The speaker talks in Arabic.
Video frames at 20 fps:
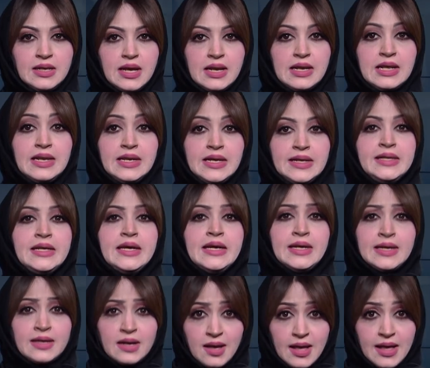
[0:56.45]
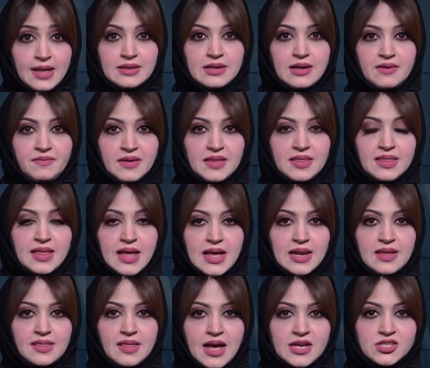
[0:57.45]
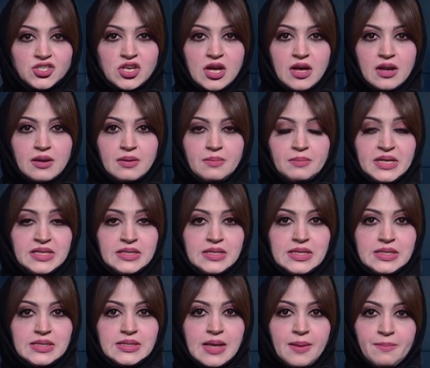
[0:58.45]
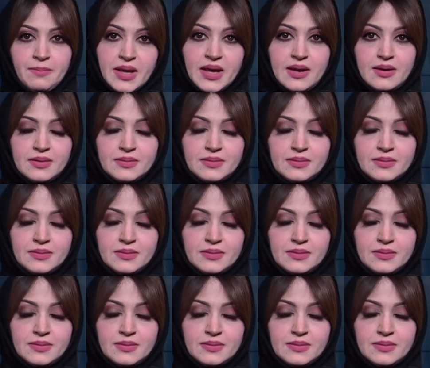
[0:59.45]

للانعقاد في الثالث عشر من ديسمبر